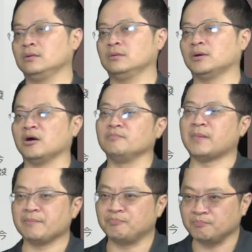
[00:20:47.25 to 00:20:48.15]
不
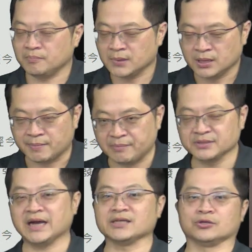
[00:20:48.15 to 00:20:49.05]
买买不
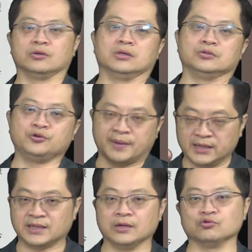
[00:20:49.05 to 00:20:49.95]
下手了，去买一
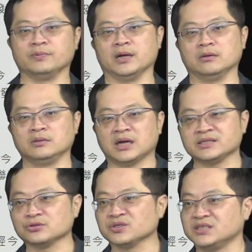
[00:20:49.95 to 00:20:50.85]
档股票，它
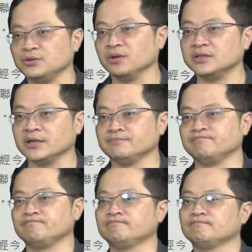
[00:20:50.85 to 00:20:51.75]
叫做金源店。
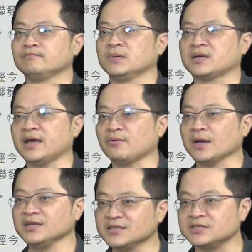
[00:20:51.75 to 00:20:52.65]
K Y
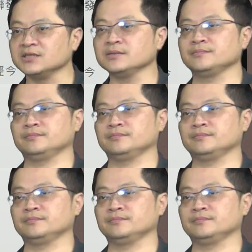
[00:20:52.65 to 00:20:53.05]
E C，